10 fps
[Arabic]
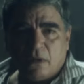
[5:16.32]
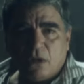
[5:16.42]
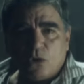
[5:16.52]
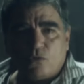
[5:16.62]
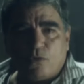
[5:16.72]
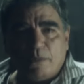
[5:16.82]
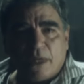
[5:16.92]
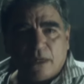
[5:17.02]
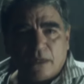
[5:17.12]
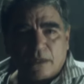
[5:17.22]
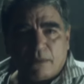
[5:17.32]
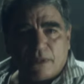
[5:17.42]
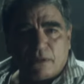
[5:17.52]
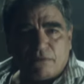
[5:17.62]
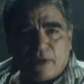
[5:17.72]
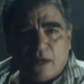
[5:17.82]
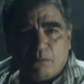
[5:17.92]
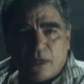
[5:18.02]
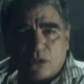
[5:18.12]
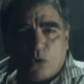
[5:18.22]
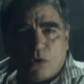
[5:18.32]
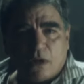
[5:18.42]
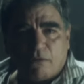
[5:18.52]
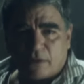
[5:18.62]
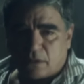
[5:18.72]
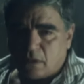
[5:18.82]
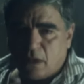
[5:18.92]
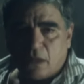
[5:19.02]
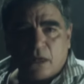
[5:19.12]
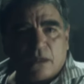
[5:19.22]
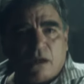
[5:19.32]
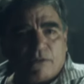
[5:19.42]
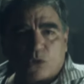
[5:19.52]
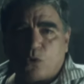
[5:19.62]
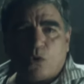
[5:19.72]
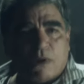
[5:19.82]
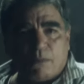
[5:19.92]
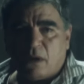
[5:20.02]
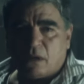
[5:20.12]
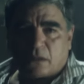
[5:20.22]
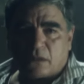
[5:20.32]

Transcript: شوفوا مين اللي ساب التفاح البايظ جوه القفص لغايه القفص كله ما باظ